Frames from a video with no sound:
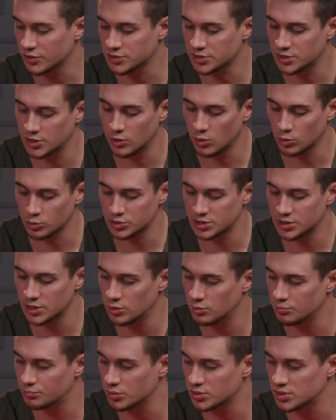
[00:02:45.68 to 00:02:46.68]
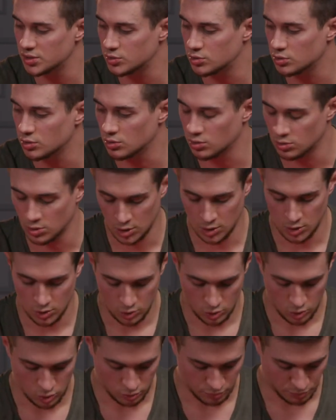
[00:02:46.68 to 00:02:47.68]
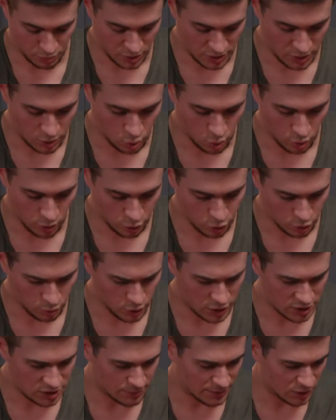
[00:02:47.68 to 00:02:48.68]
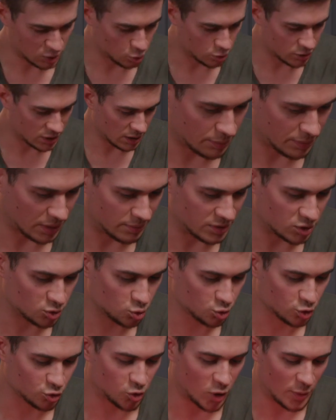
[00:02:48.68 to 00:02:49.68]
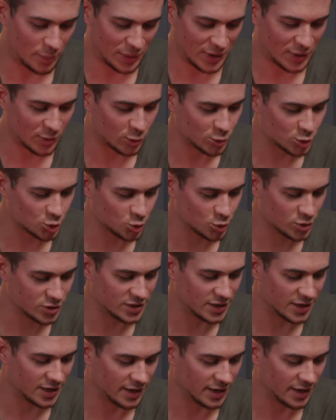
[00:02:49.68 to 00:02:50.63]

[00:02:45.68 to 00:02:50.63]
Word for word: qui lançait une petite, euh, une petite couleur sur moi. Là, c'est pas trop le cas par mes genoux, je vois pas grand chose qui est